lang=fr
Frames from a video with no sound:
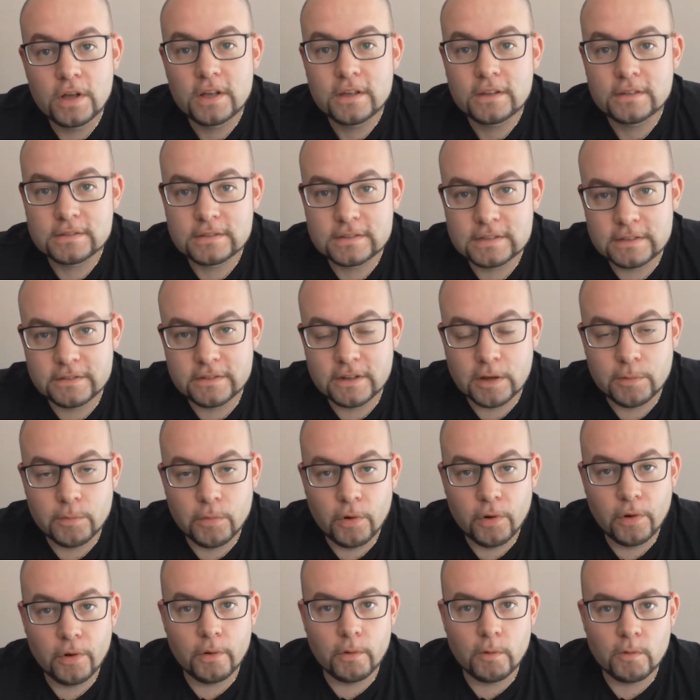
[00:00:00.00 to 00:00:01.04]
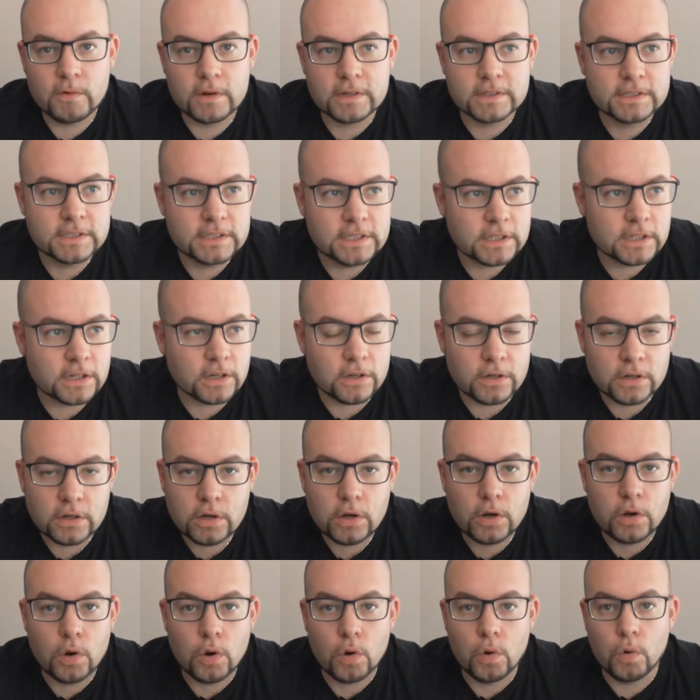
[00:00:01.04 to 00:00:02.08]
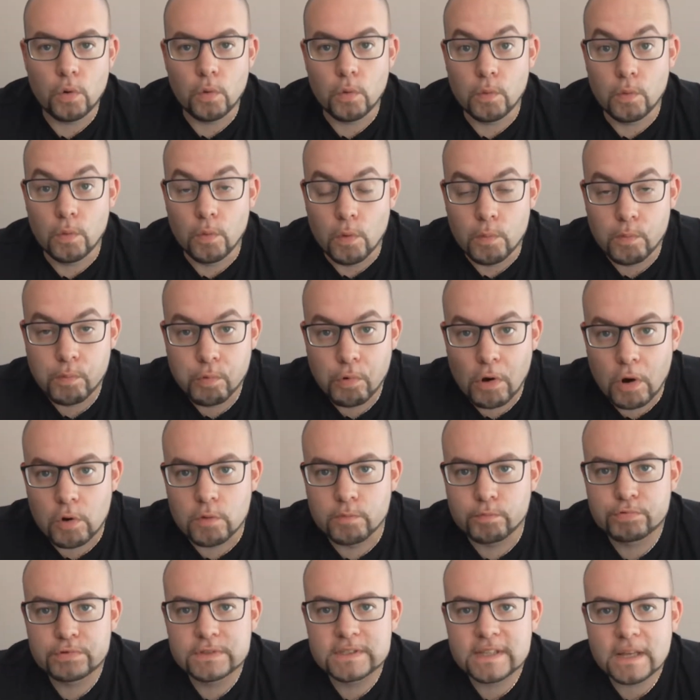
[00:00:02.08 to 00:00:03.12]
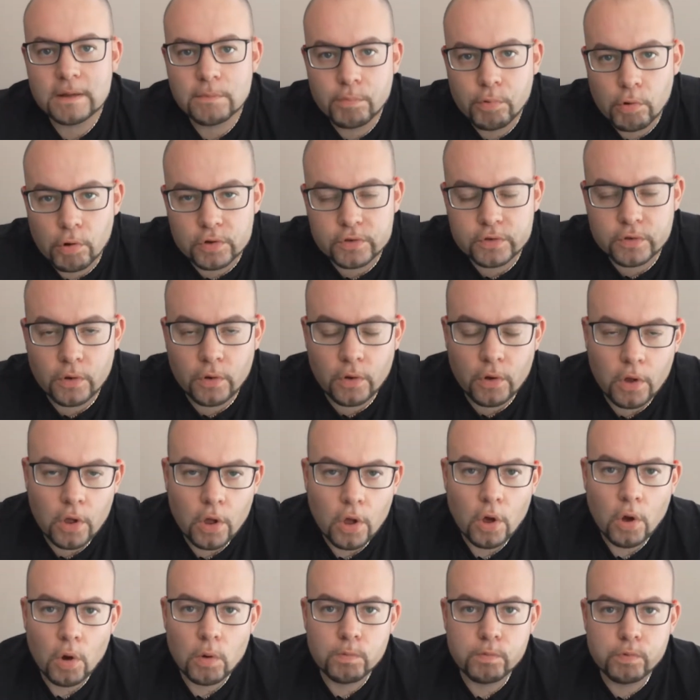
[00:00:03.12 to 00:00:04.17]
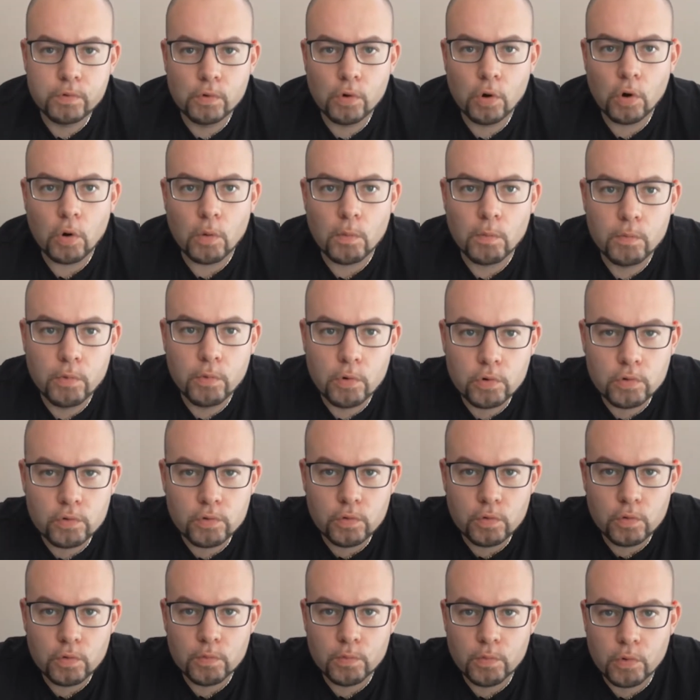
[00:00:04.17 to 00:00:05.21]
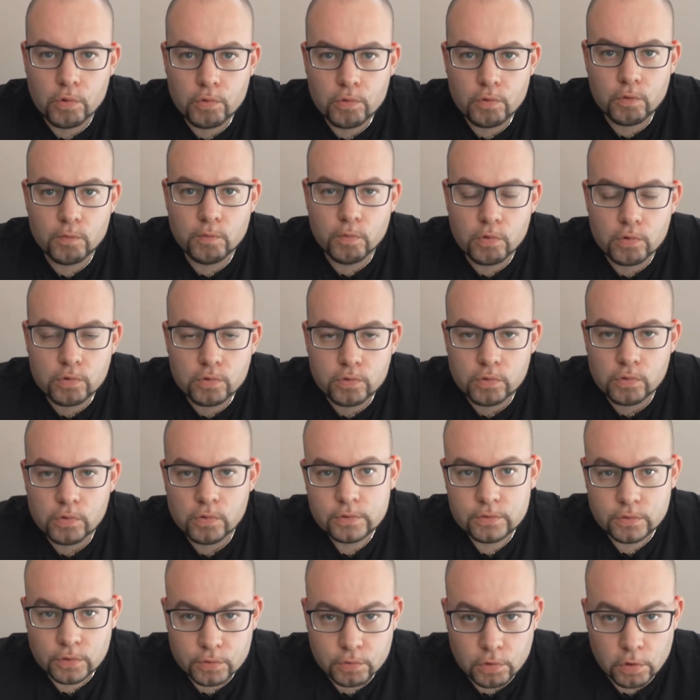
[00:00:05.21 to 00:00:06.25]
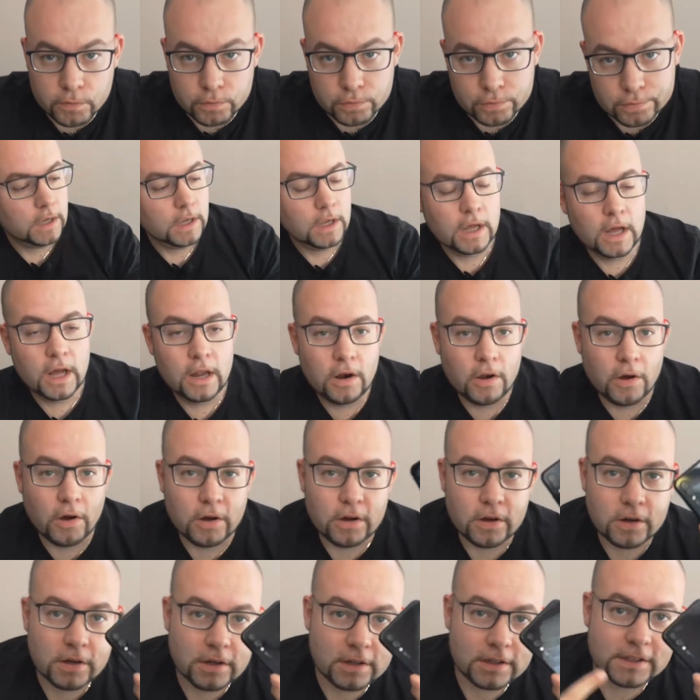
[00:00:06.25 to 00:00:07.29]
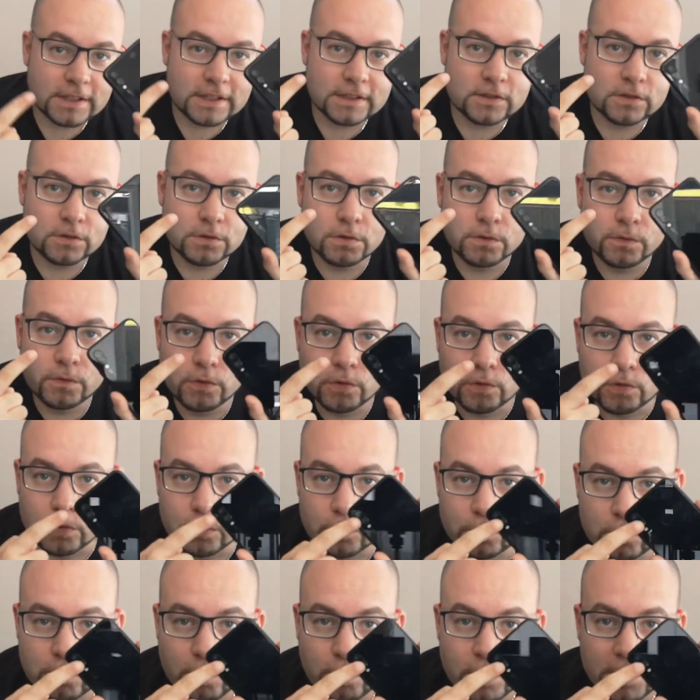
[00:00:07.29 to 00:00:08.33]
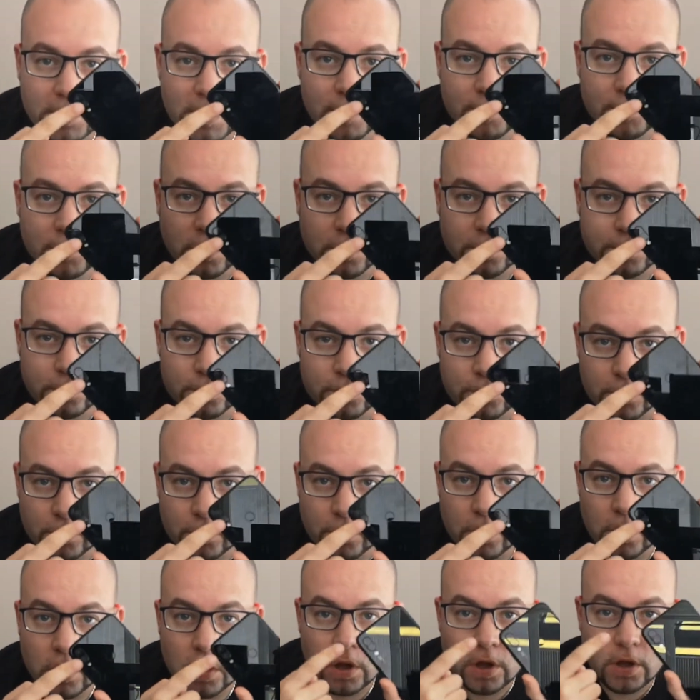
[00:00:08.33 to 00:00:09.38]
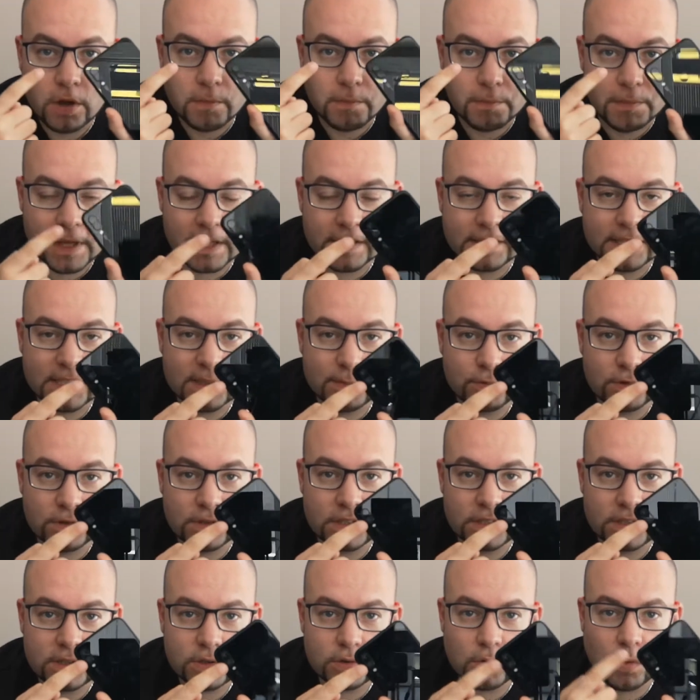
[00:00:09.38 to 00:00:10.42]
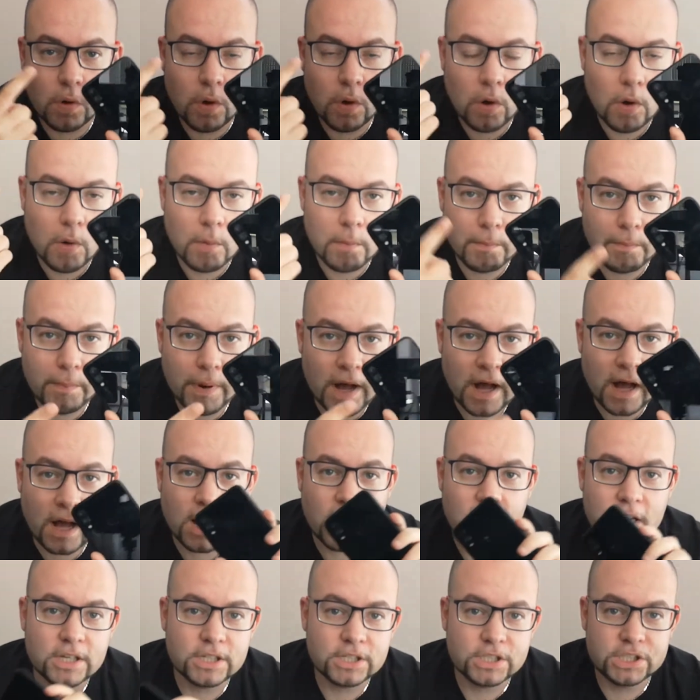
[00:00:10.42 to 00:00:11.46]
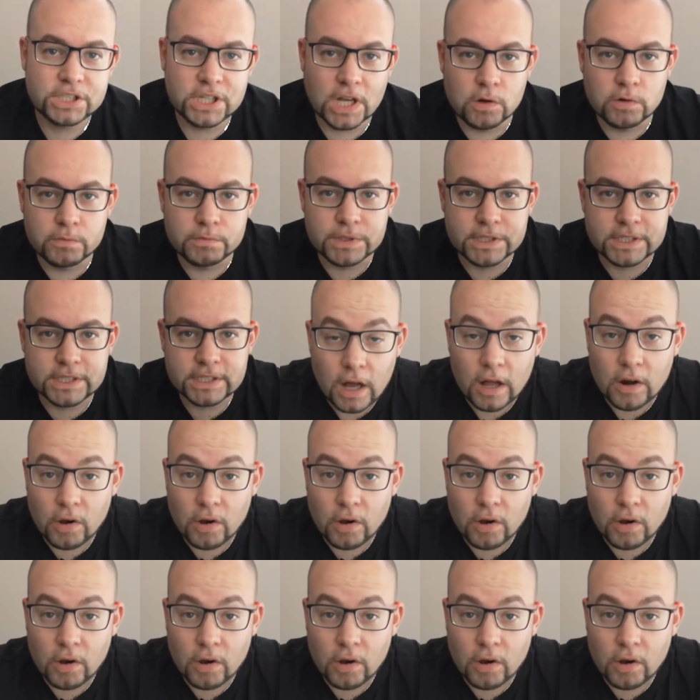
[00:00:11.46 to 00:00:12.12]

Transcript: C'est vraiment, on va dire, euh, le point le plus important pour beaucoup, beaucoup, beaucoup d'entre vous. Alors, qu'est-ce que vaut le double capteur photo mis à disposition par Xiaomi.